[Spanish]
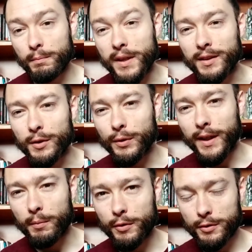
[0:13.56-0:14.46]
21
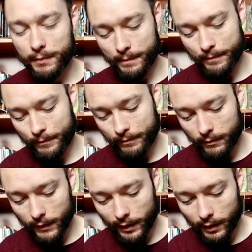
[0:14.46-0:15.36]
gramos.
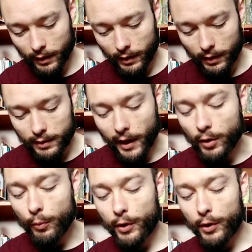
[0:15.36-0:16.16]
Ya no